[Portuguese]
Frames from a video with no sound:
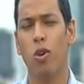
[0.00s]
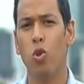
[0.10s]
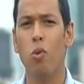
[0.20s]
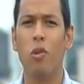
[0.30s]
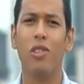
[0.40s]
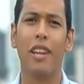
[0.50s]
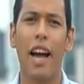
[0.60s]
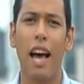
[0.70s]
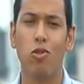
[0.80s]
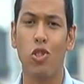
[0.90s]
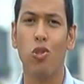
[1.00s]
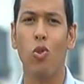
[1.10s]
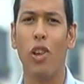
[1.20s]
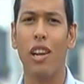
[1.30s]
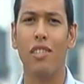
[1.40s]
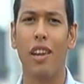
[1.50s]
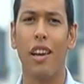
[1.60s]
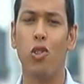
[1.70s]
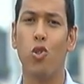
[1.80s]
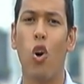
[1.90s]
o número de casos de intolerância
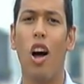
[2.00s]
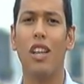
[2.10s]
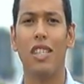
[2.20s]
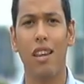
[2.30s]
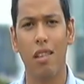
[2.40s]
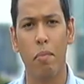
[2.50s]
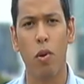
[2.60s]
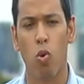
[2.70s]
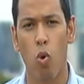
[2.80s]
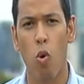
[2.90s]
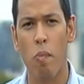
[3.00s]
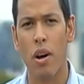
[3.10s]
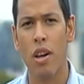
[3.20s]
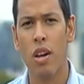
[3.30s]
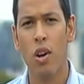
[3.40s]
religiosa ainda preocupa.